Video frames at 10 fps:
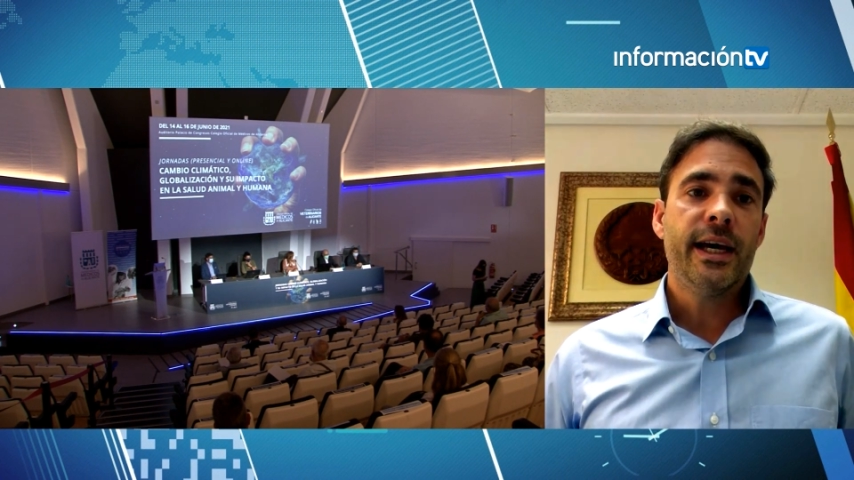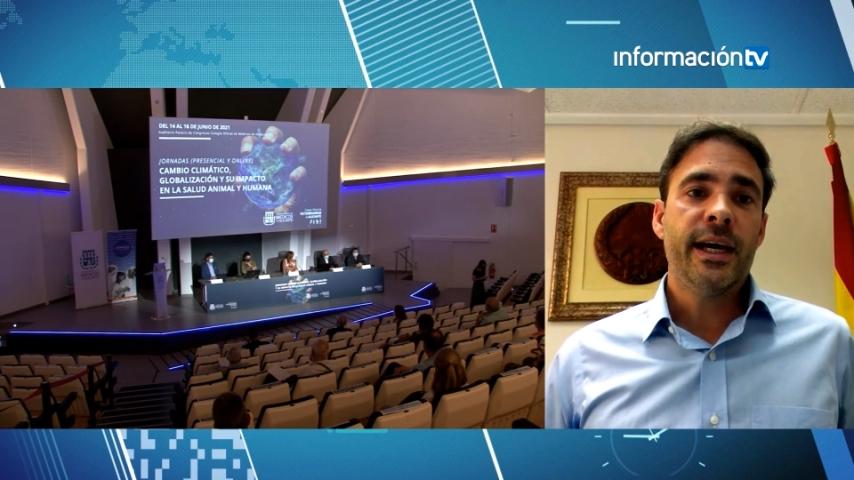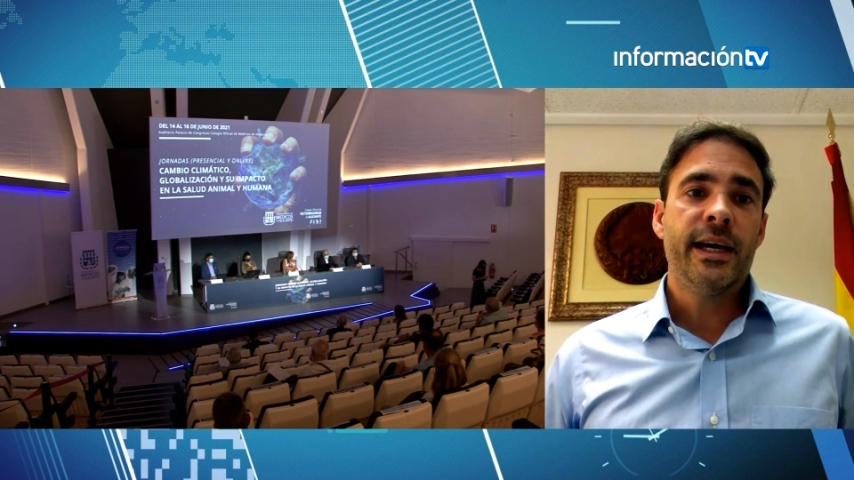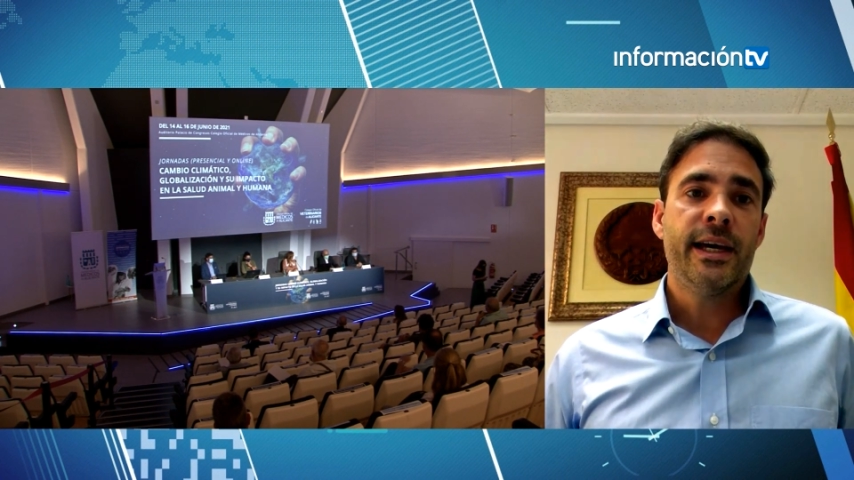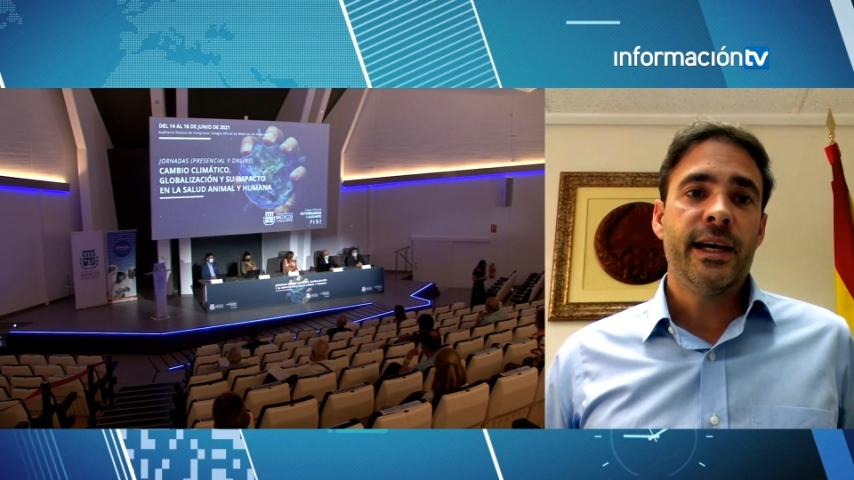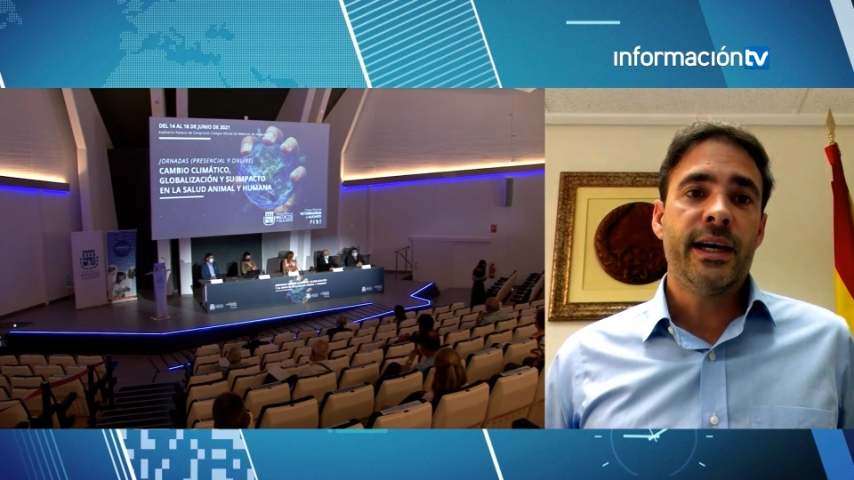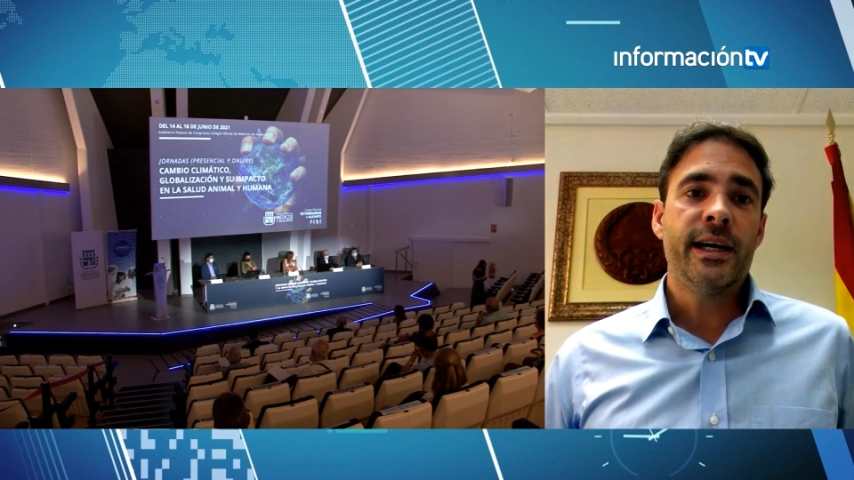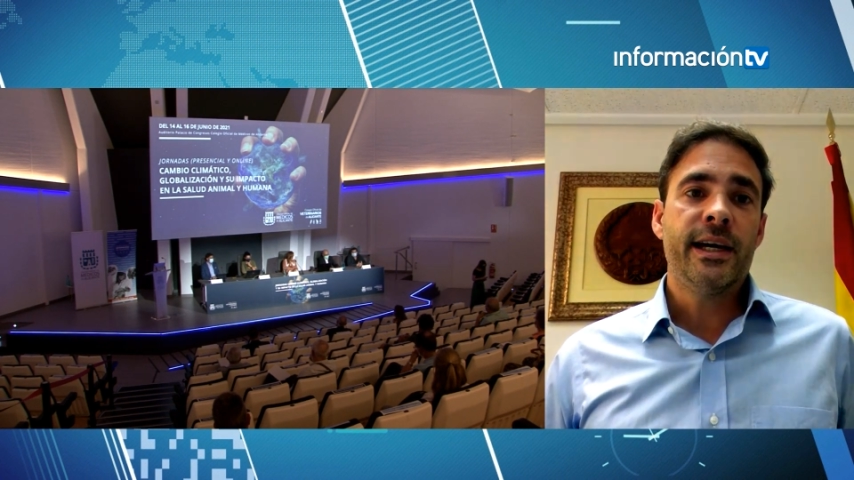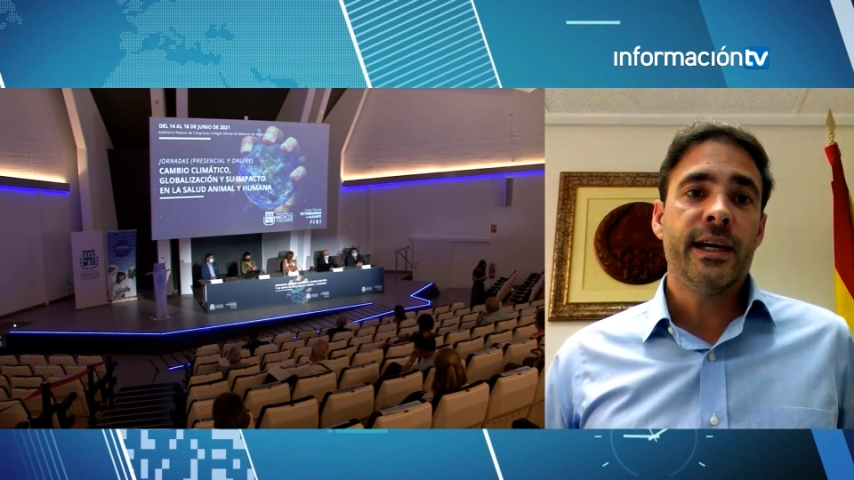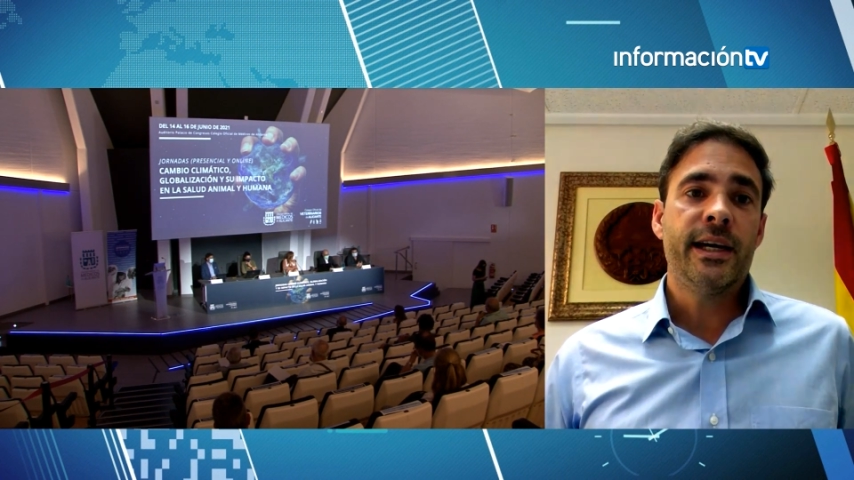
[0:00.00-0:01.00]

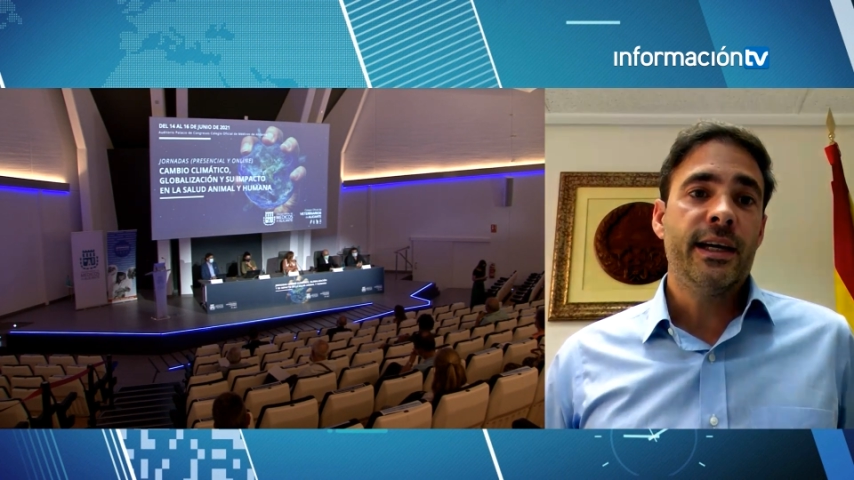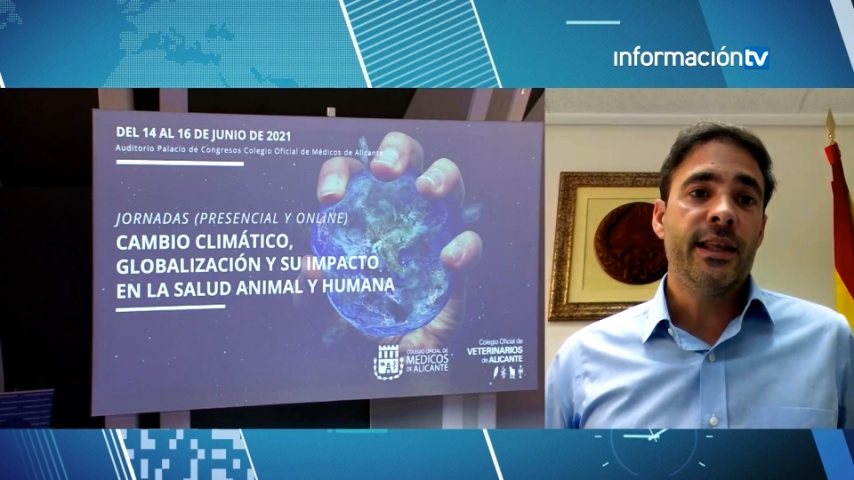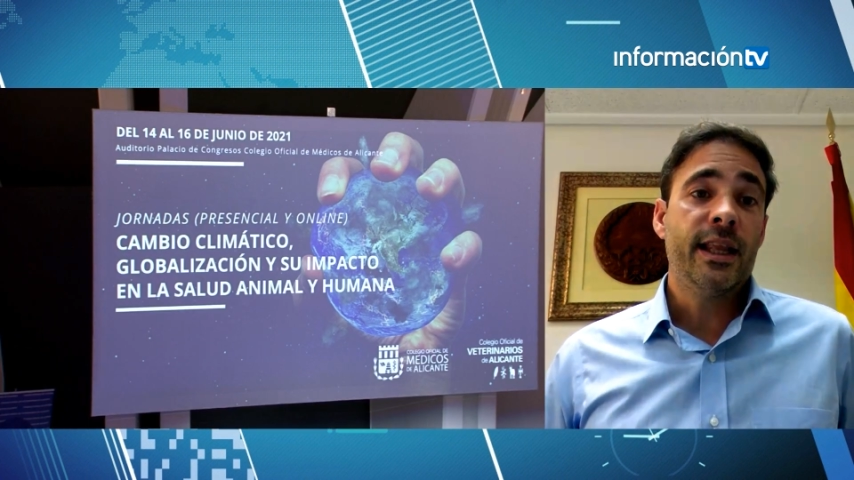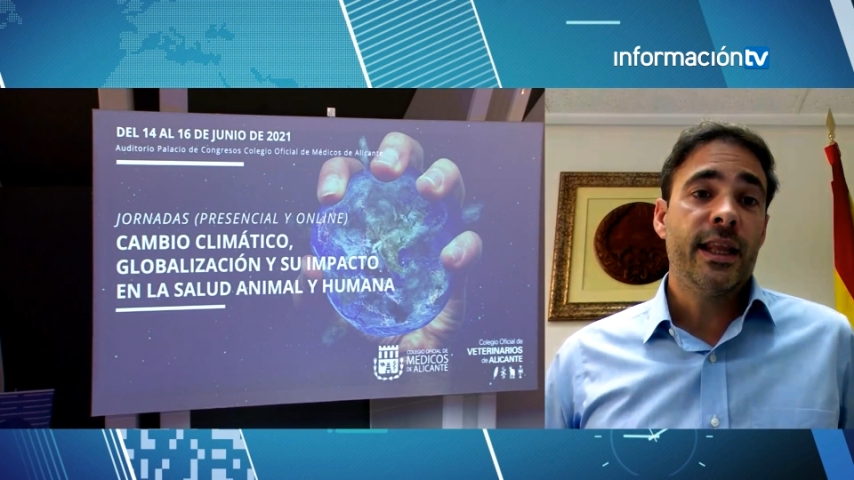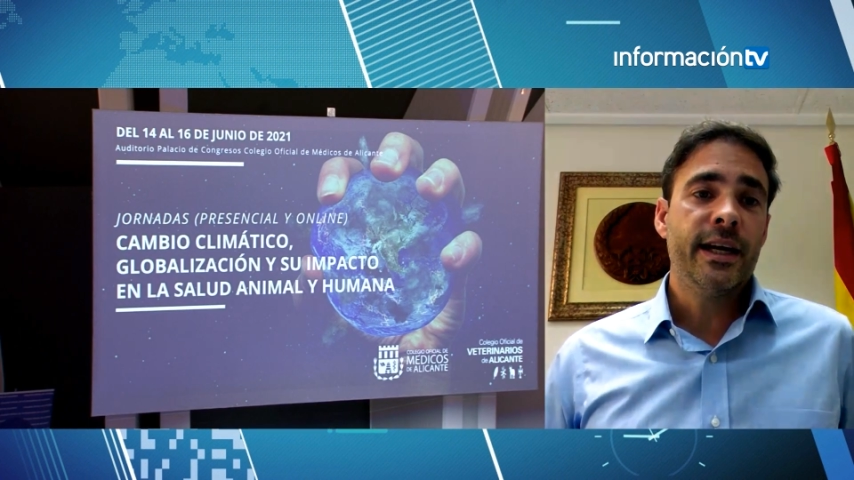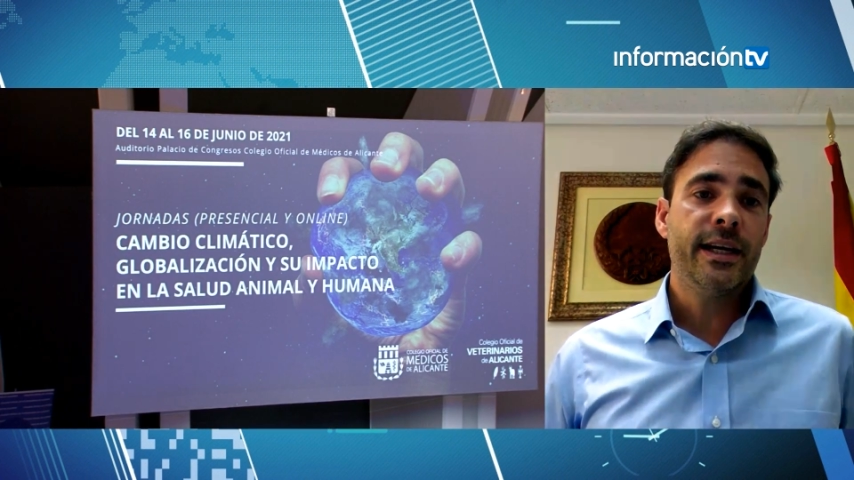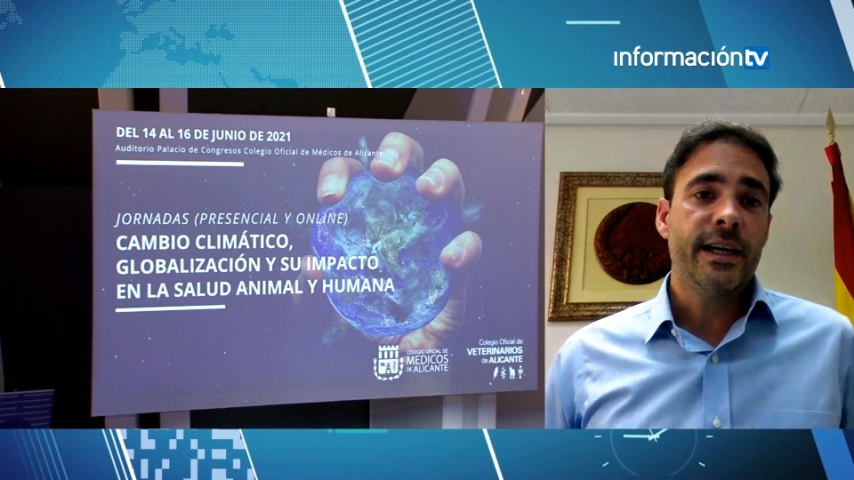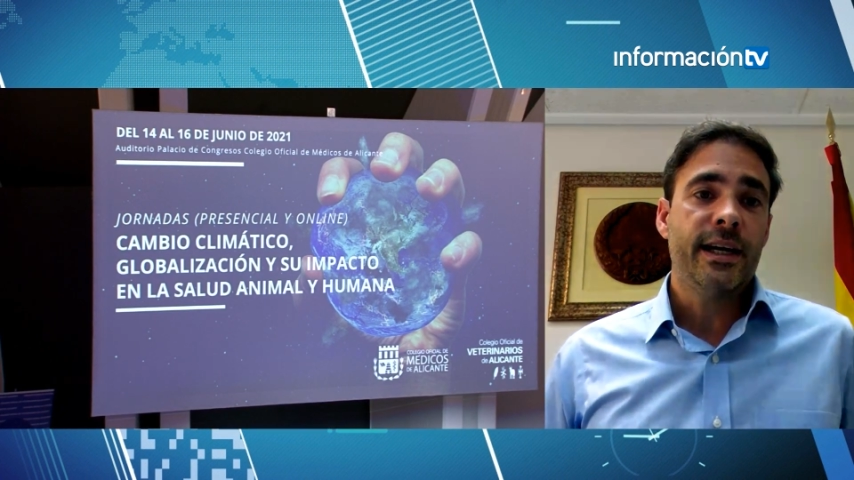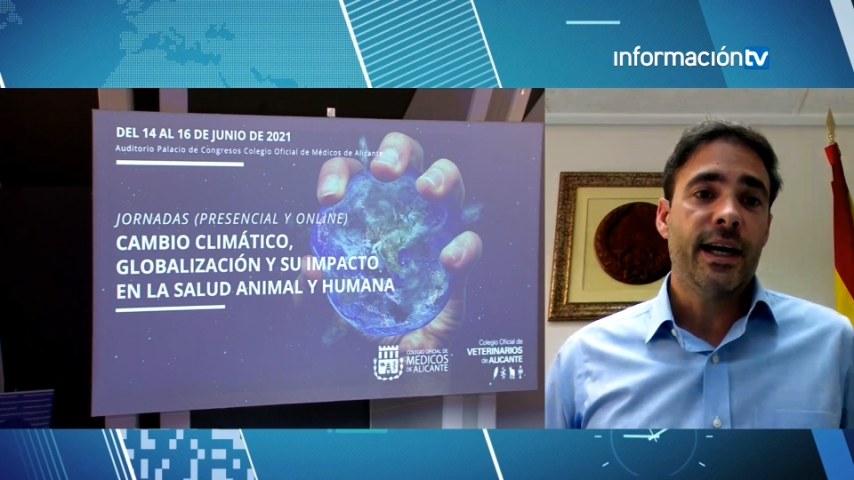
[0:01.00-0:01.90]
eh, y del dengue.